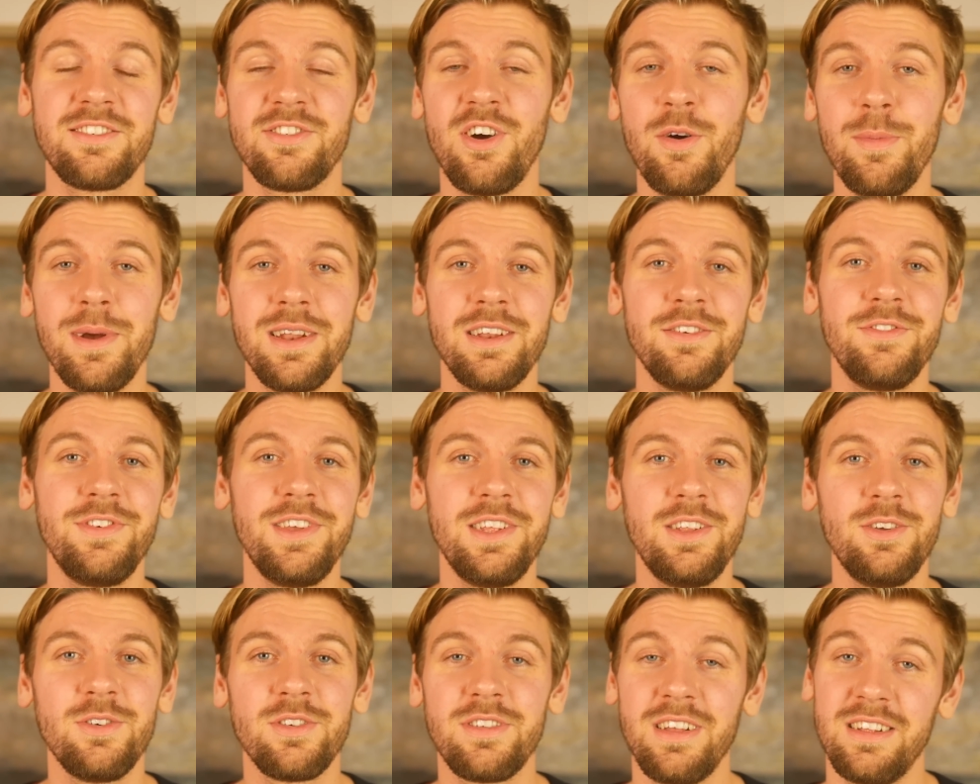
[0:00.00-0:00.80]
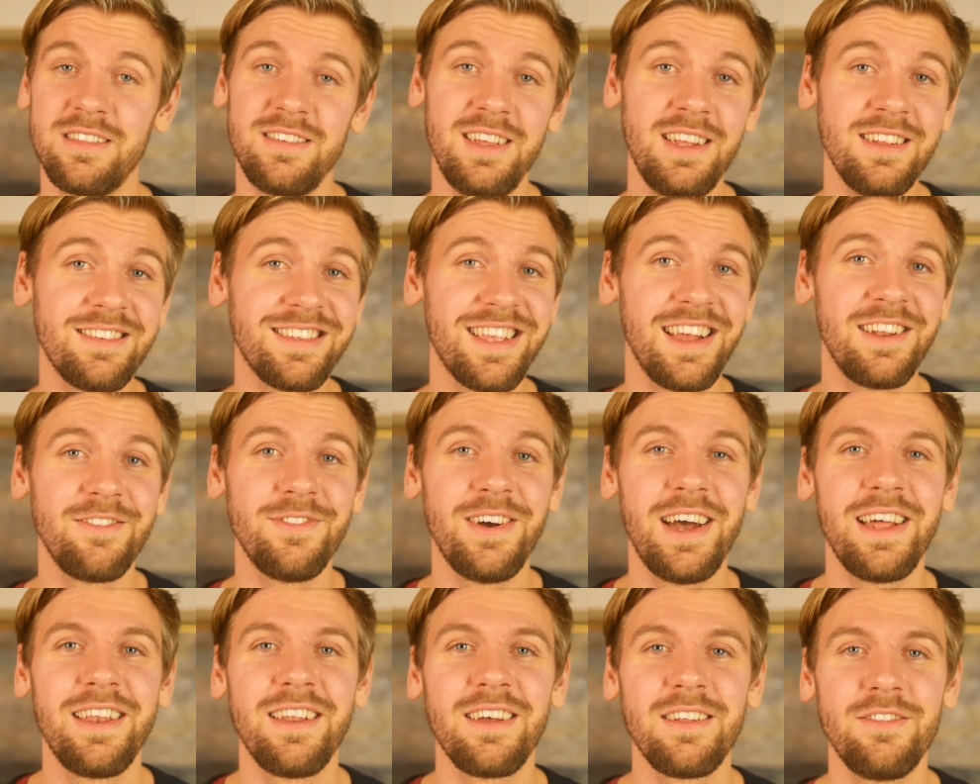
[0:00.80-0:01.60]
Schau meine Videos, erzähl es gerne
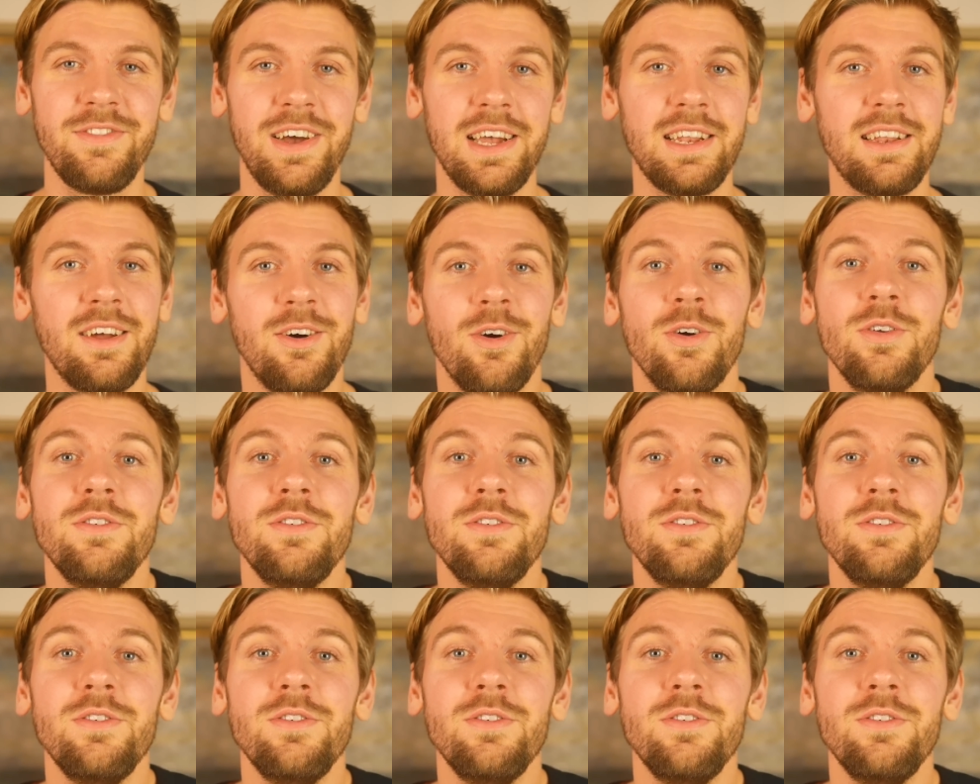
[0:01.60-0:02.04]
bei anderen weiter.